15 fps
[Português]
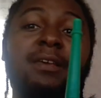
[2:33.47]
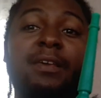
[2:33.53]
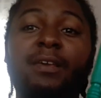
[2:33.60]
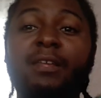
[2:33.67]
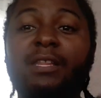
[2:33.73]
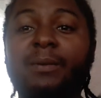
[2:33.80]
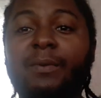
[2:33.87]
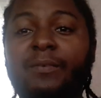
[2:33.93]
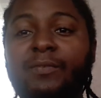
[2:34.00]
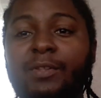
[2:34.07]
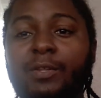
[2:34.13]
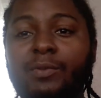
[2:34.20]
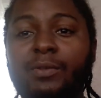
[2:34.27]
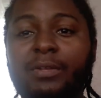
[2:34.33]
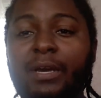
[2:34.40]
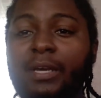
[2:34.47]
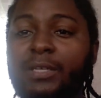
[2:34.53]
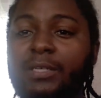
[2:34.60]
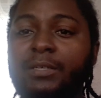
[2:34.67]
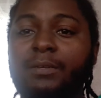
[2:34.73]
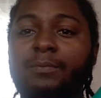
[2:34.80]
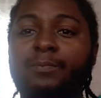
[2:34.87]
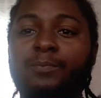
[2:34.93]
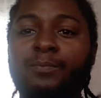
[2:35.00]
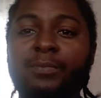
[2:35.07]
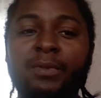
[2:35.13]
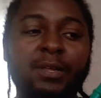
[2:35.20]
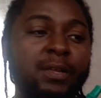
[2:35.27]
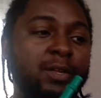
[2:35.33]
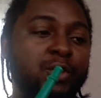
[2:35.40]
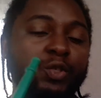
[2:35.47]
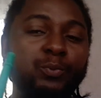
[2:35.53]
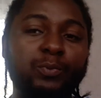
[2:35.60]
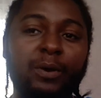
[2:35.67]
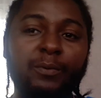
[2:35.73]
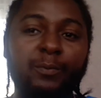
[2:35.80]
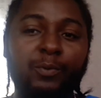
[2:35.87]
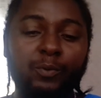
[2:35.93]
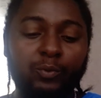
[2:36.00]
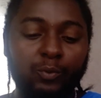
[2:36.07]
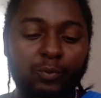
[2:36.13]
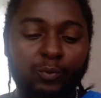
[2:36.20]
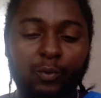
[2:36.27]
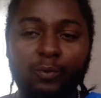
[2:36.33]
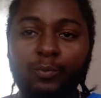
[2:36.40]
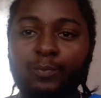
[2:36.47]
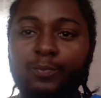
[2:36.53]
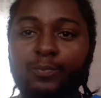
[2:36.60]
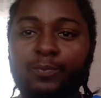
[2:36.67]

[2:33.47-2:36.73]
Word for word: e também visite o site tiobob.com.br